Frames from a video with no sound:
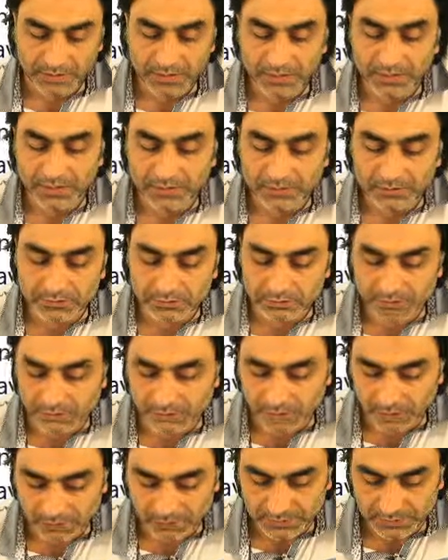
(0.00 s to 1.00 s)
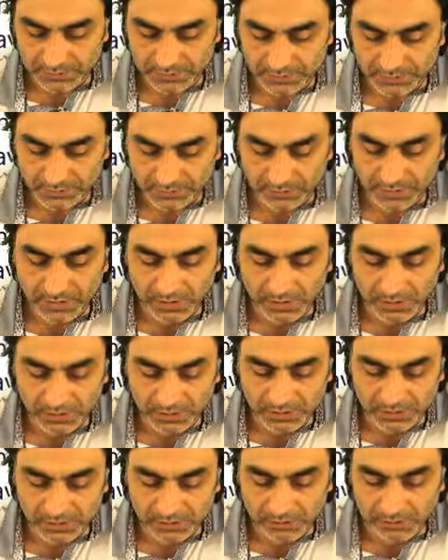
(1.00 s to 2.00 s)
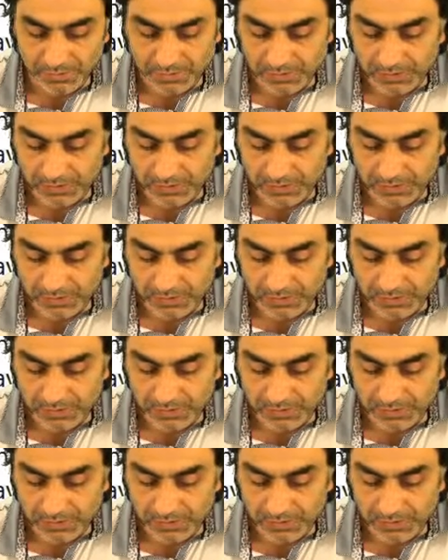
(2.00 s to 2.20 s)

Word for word: Then two others, o takdirde